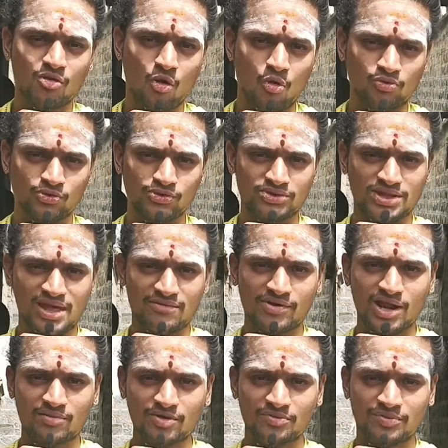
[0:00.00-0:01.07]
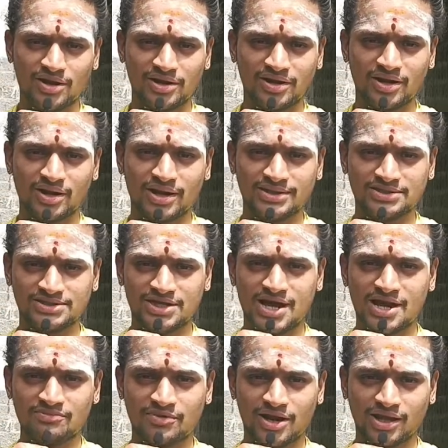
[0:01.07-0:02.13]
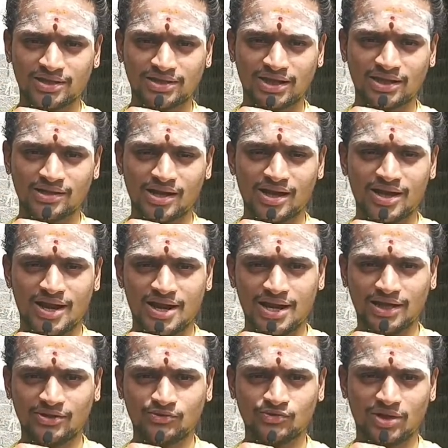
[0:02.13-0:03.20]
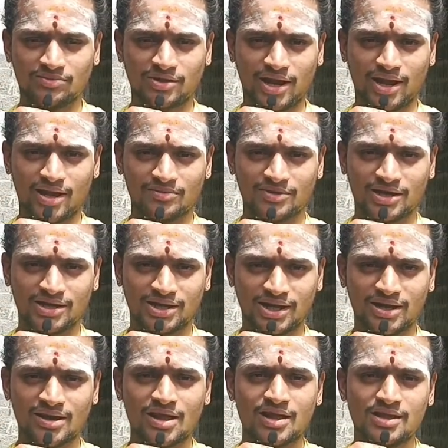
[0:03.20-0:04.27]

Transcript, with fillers: ஒவ்வொரு தேவாரமாக பாடுறாரு எற்றான் மறக்கேன்னா என்னைக்கும் உன்னை மறக்க மாட்டேன்